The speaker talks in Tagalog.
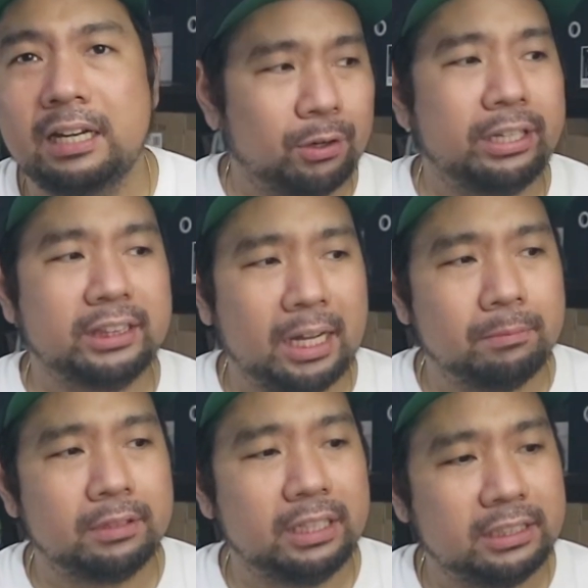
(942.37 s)
Pero in
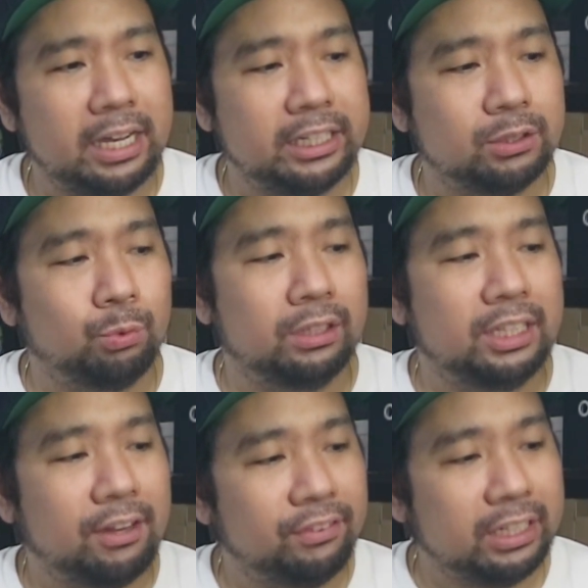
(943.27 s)
time, these guys will
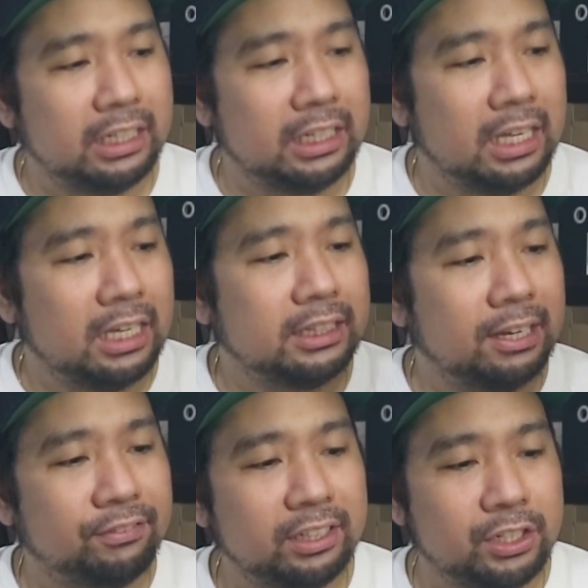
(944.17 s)
definitely,
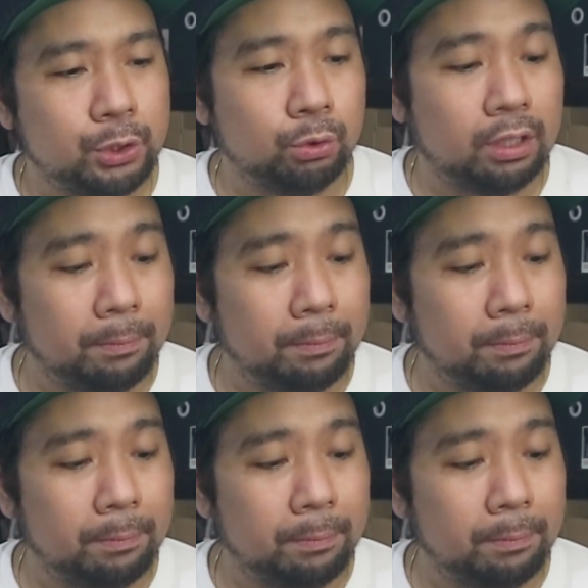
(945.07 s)
definitely shoot